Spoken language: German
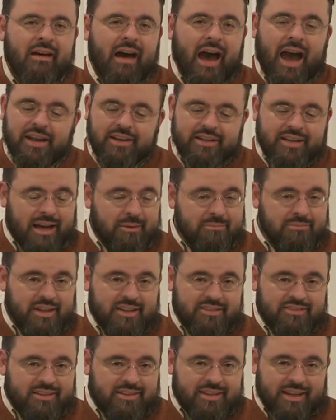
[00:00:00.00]
Einige haben
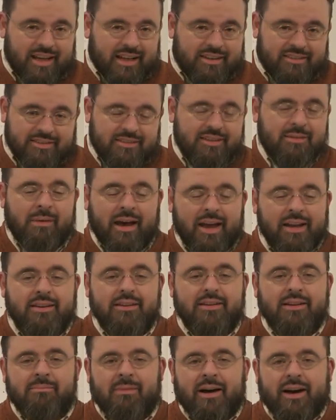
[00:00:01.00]
das in der ganzen
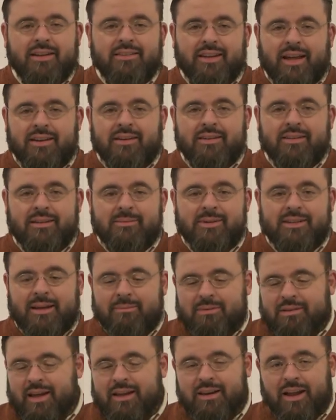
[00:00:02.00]
Gemeinde gemacht, andere mit
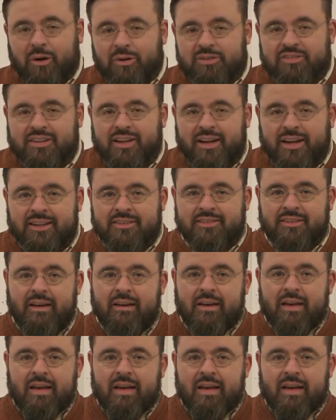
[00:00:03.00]
einem kleinen Hauskreis,